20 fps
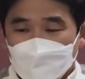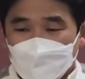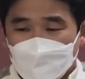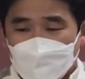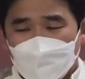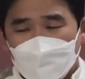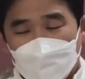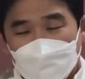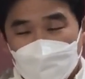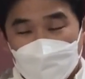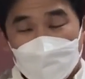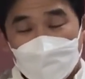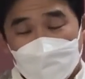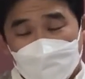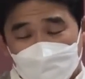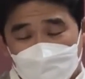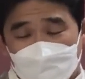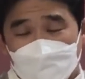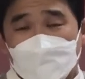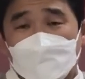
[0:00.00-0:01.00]
교황과
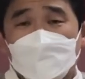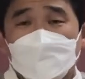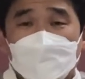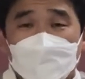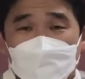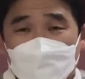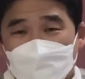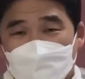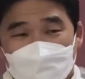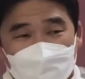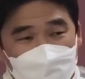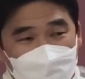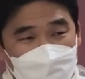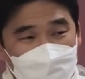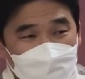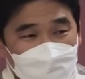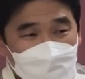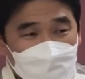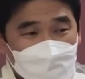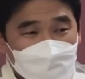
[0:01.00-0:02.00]
싸우게 되는
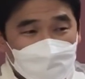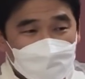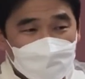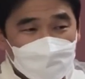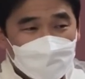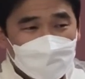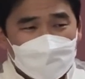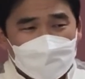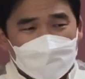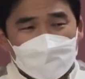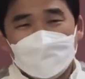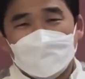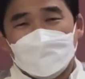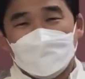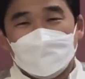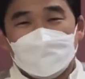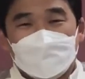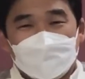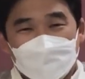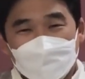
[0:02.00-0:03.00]
그 말도 안
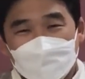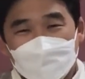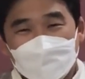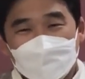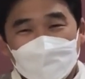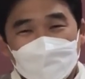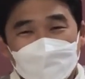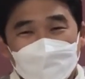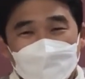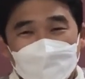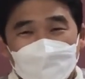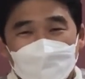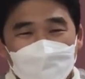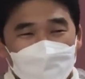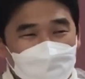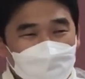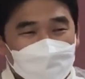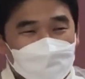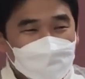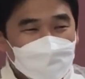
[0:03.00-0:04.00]
되잖아요.
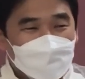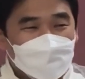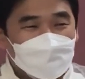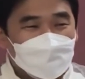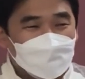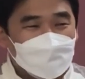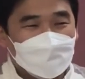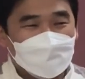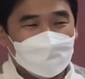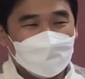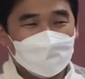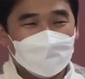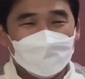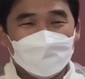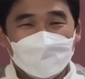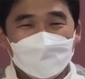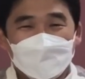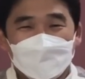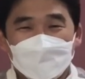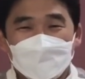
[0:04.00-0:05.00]
어떻게 싸울 수가 있어요?
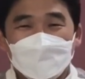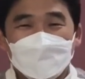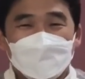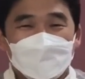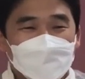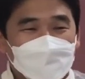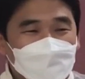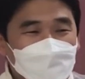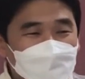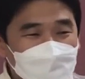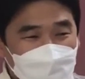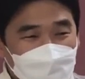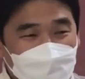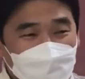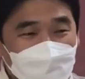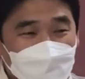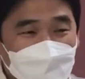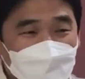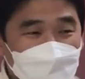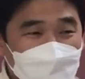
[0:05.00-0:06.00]
일개
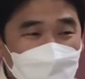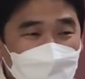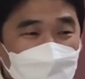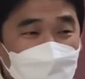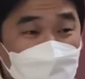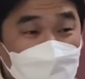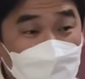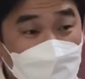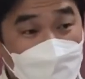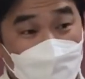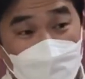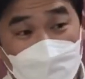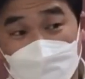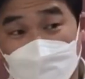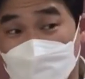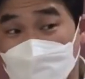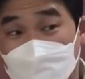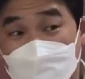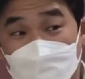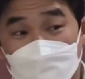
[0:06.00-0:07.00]
신부가 그
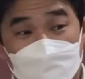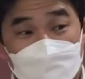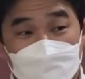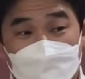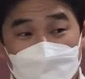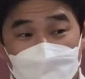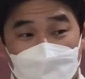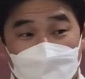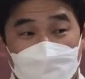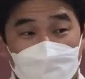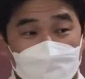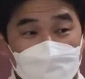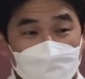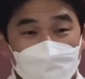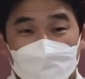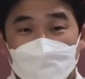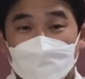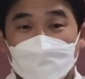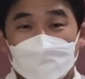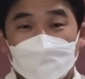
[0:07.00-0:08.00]
거대한
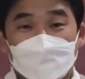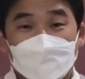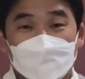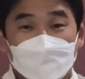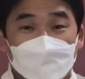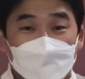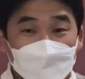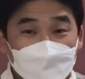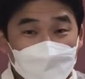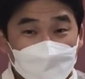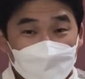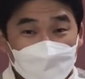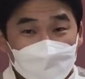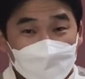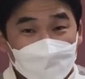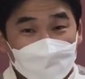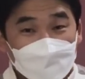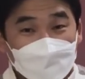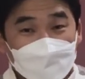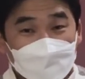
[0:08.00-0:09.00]
권력과 그,
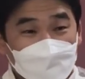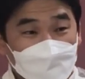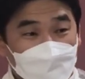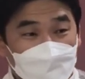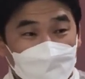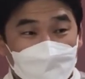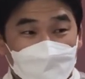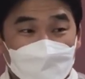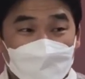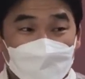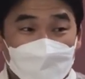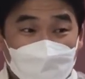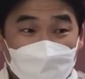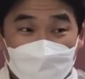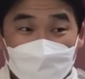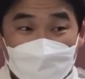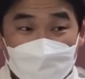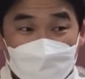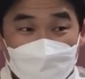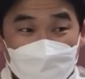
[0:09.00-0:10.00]
그
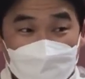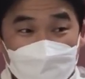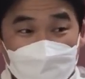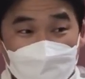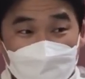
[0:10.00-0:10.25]
앞에서.